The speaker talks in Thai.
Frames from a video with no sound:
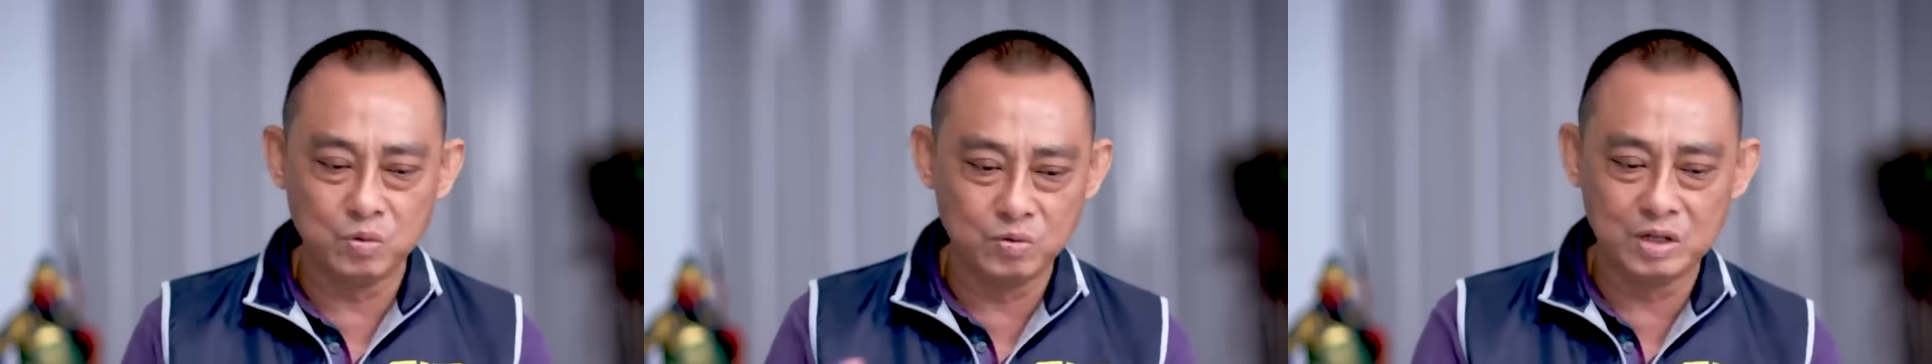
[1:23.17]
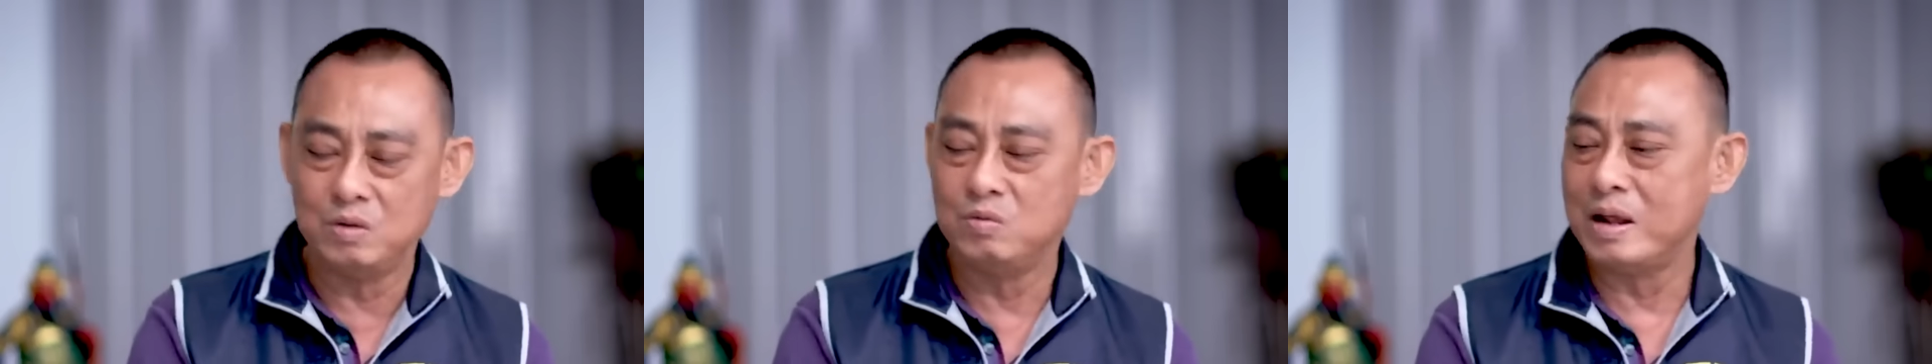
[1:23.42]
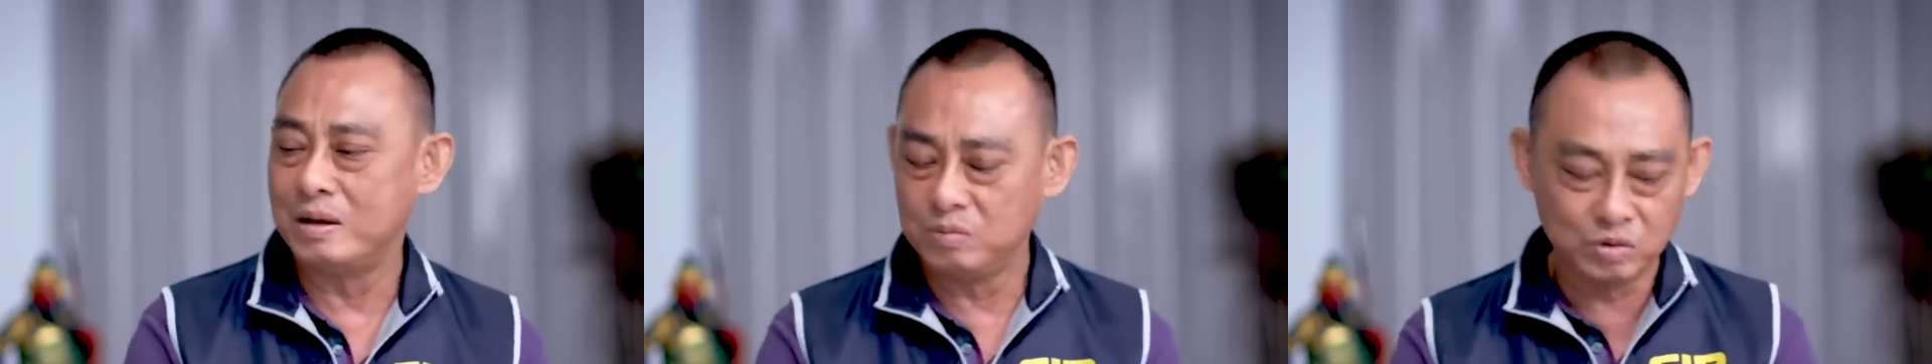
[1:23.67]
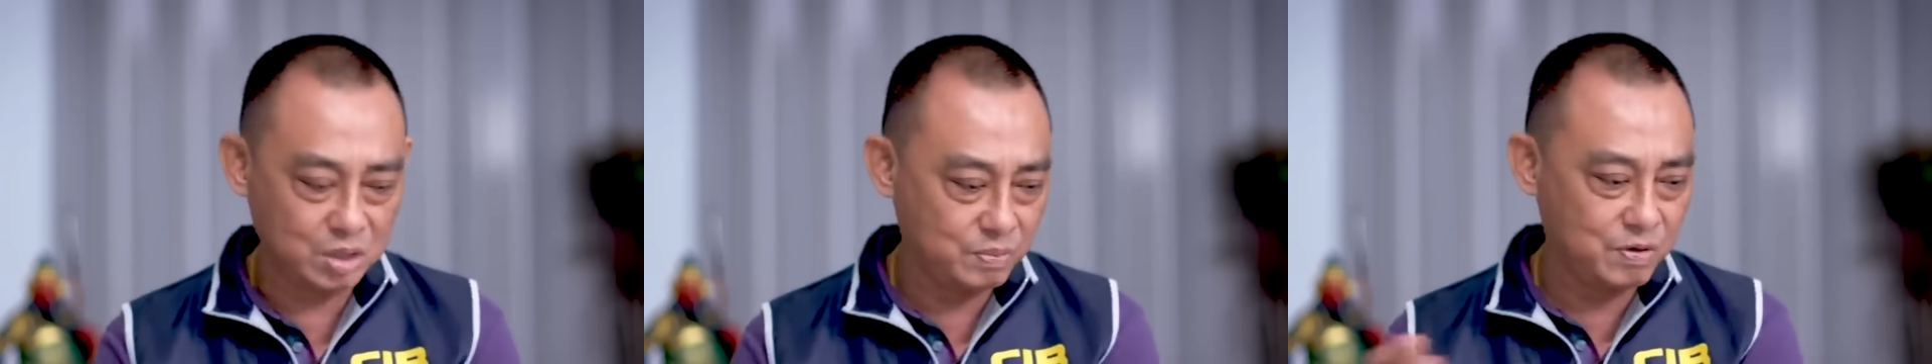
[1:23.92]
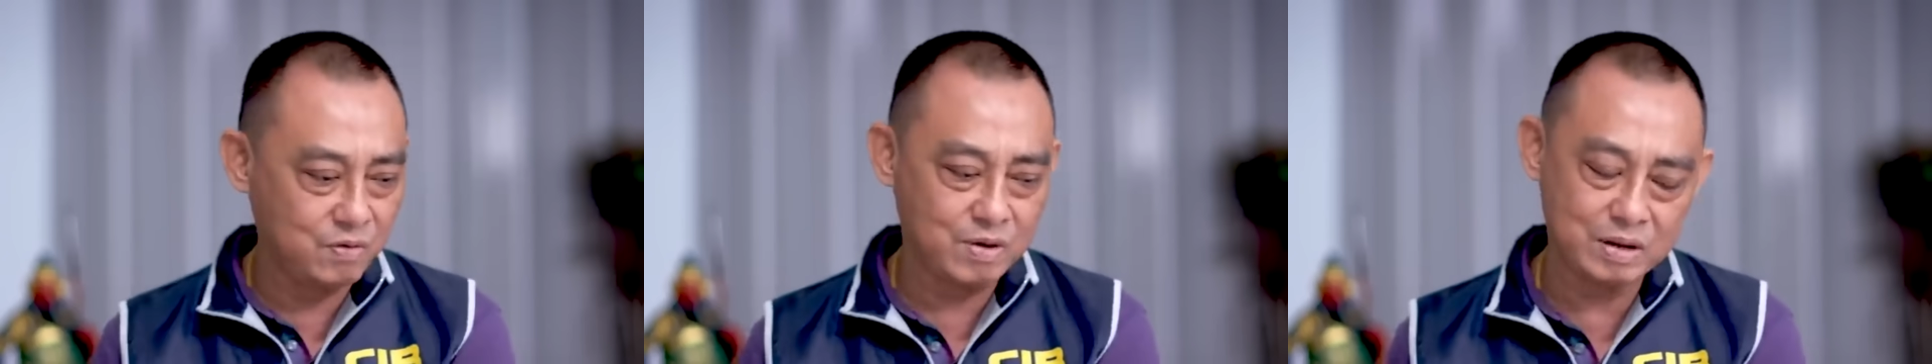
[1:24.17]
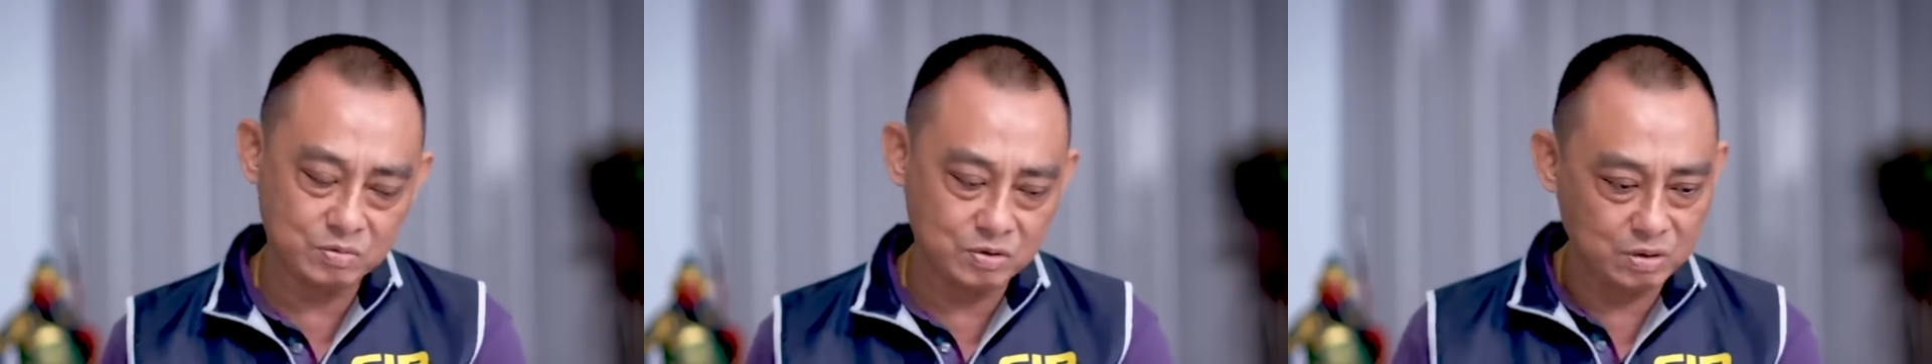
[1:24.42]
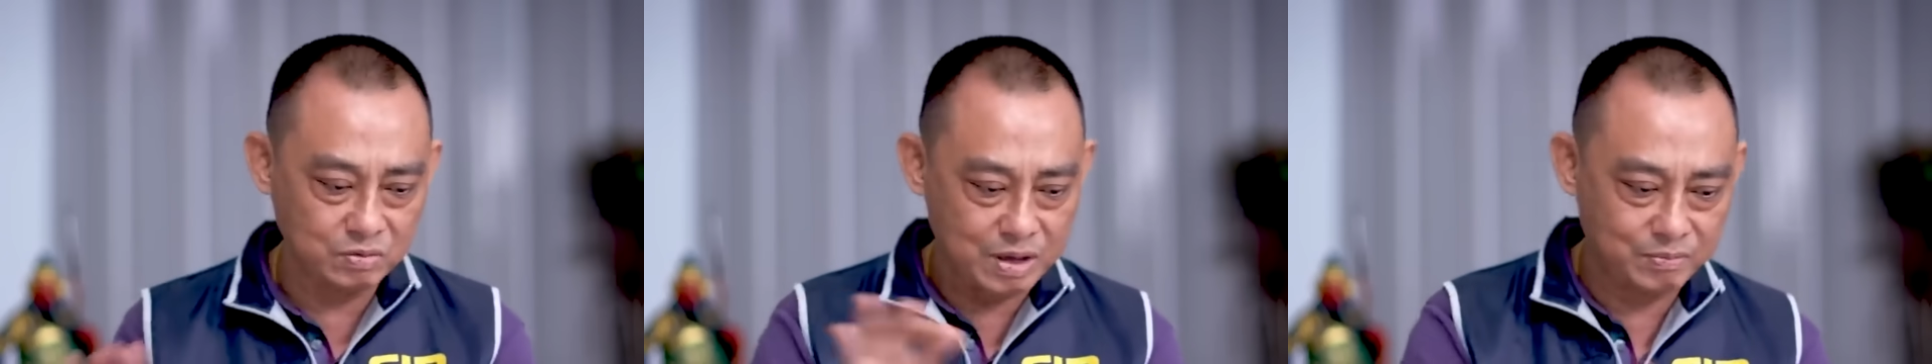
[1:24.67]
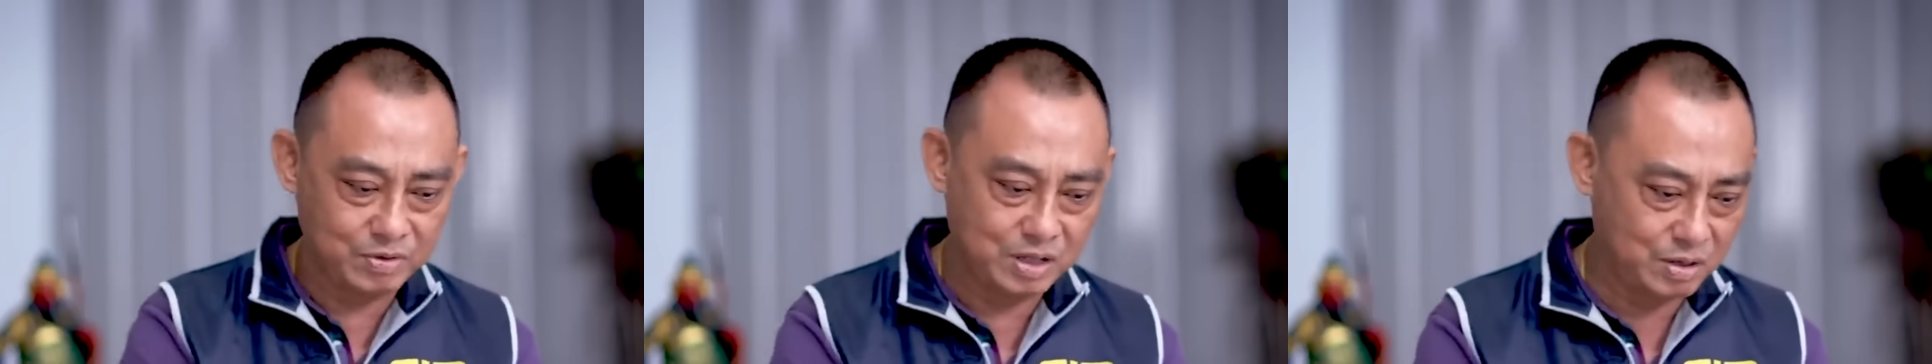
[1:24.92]
พูดวันนี้วันพรุ่งนี้ไปวันพรุ่งนี้
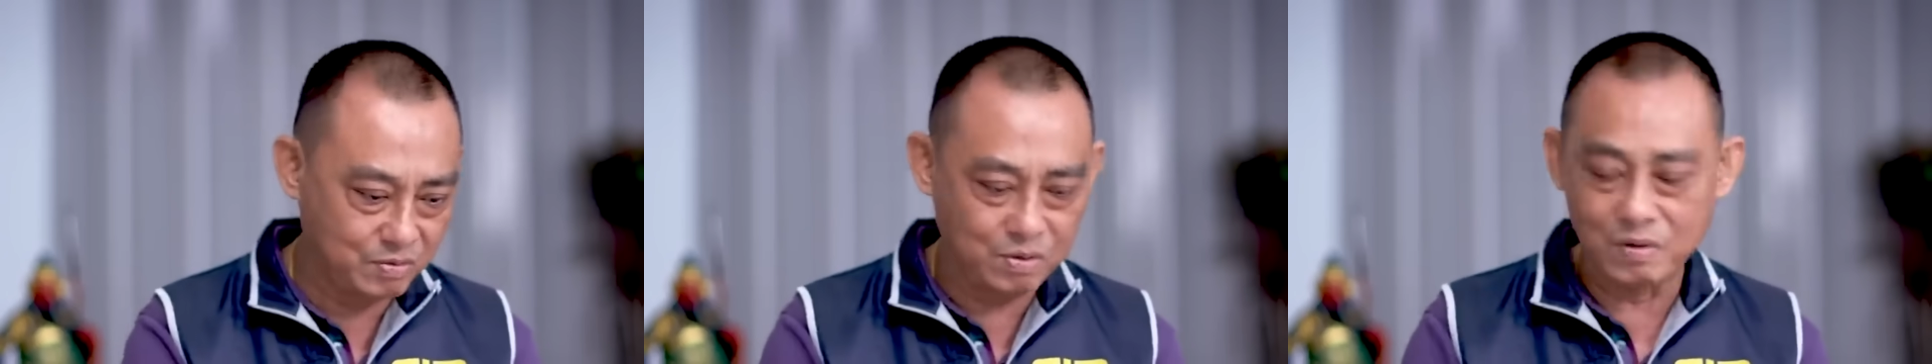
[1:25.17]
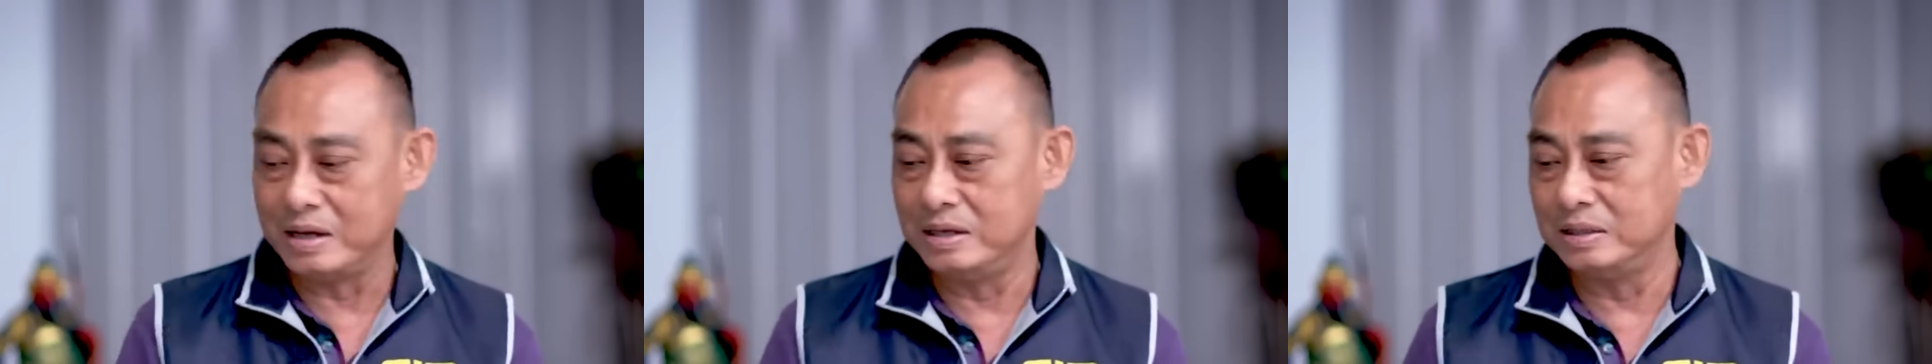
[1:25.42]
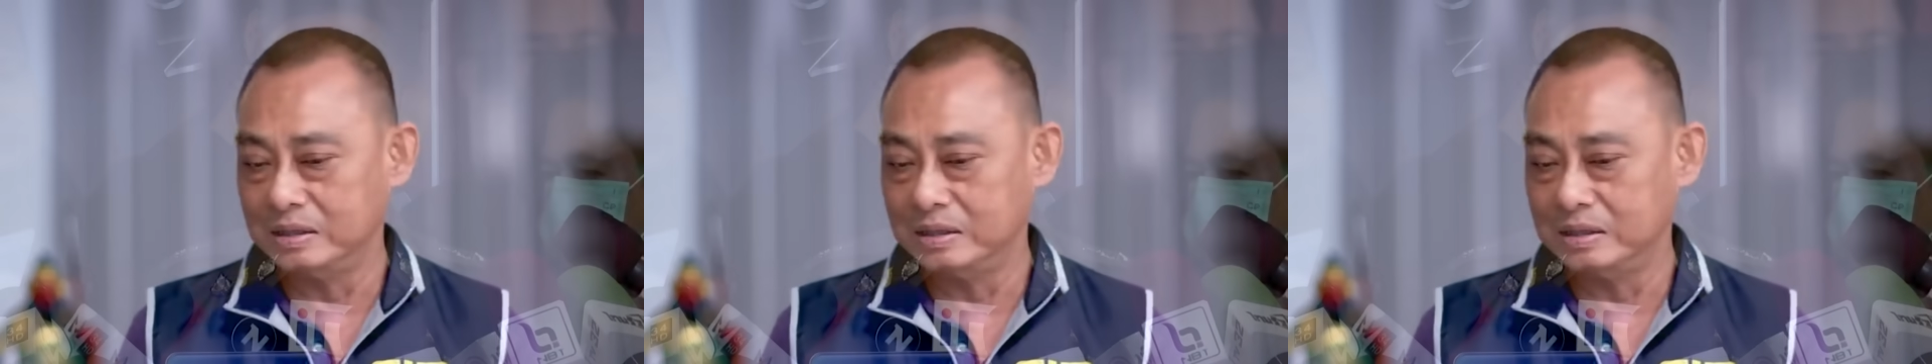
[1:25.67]
วันวันนี้ไปวัน